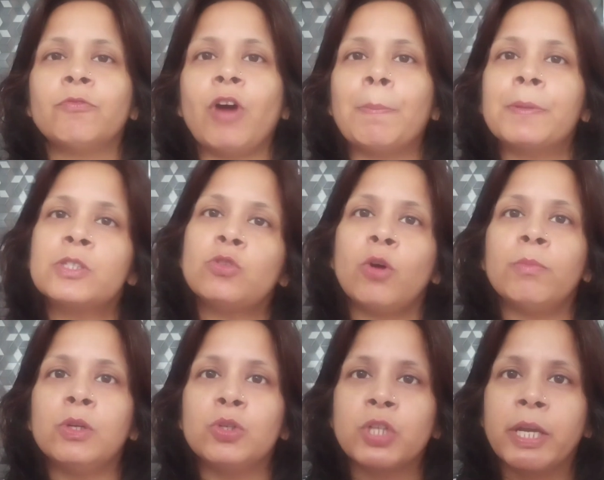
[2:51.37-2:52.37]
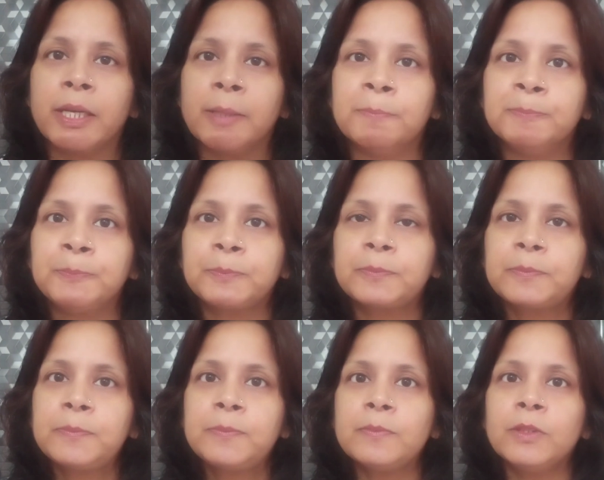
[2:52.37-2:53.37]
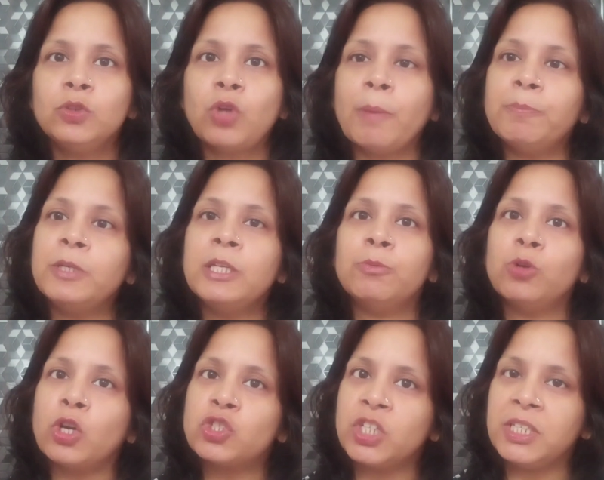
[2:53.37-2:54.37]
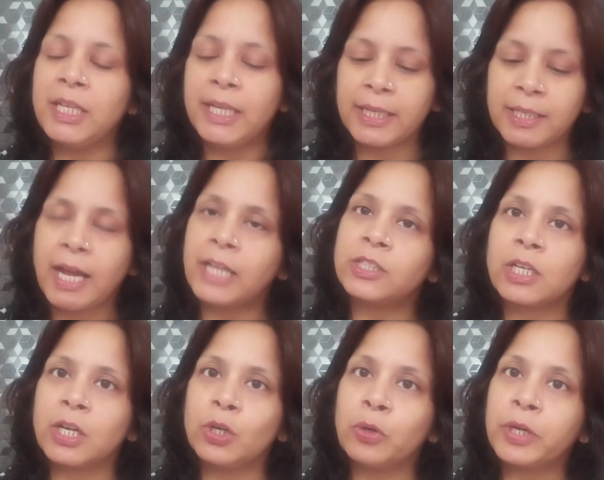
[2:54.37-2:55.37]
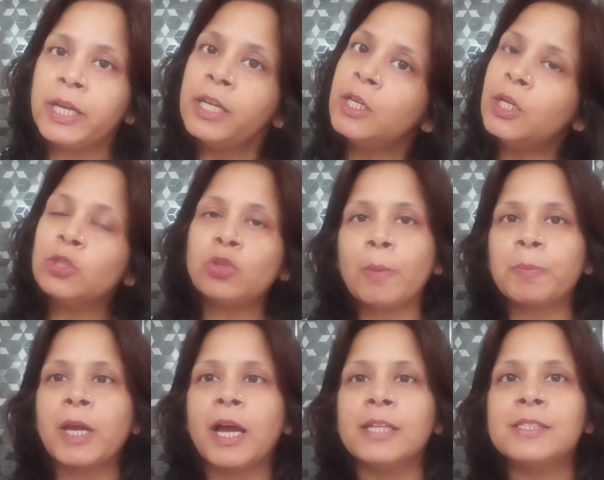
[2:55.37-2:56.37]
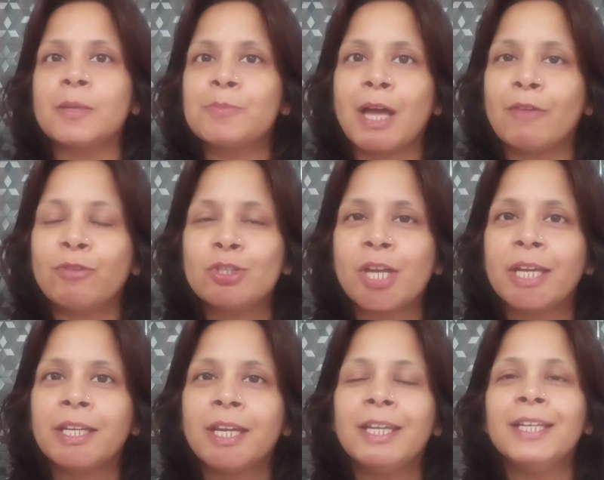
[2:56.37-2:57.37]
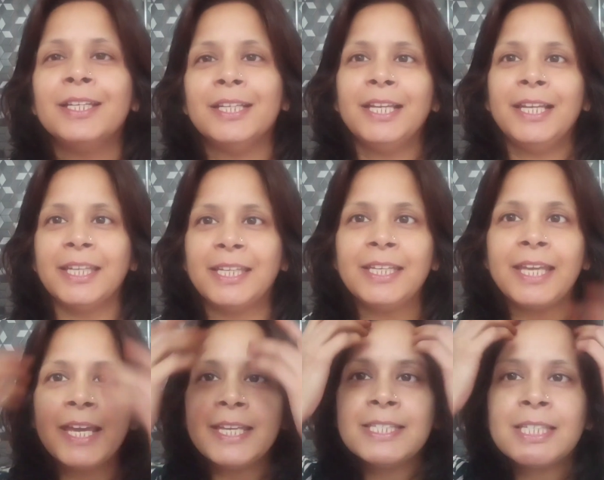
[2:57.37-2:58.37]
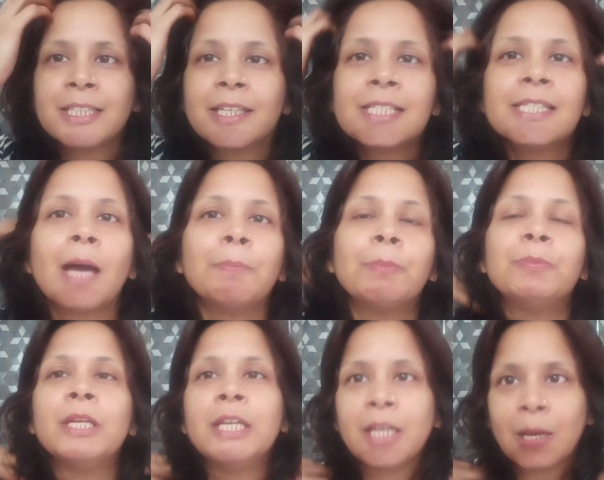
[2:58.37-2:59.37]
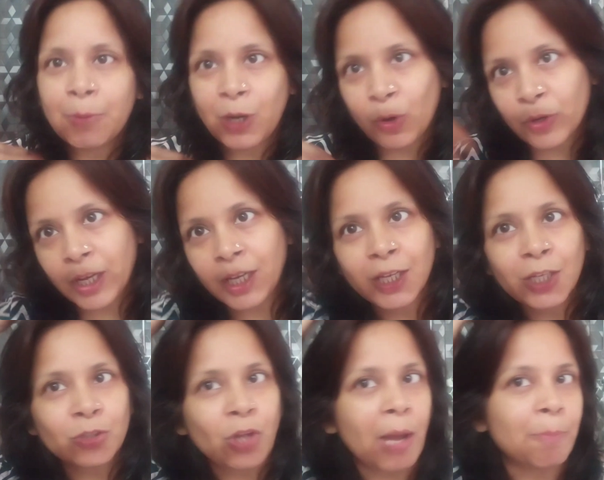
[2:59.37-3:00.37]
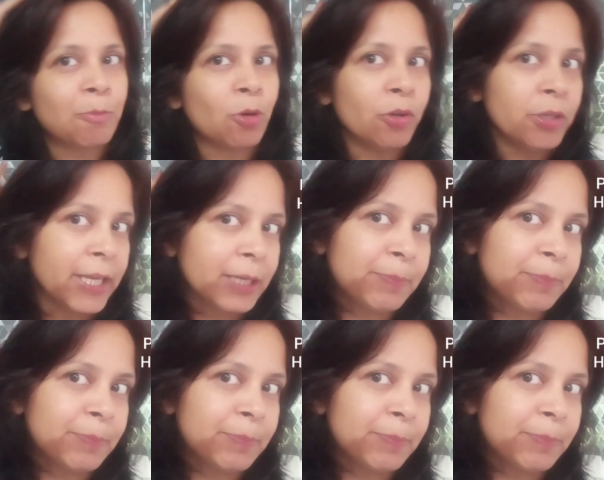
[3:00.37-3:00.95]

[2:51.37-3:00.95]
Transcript: वापस नॉर्मल हो जाएंगे तो आप नींबू और चीनी लेकर हाथ रगड़ लोगे तो आपके हाथ सब साफ हो जाएंगे लेकिन ये इसी तरह से आप अपनी हिना बनाओगे तो आपको एक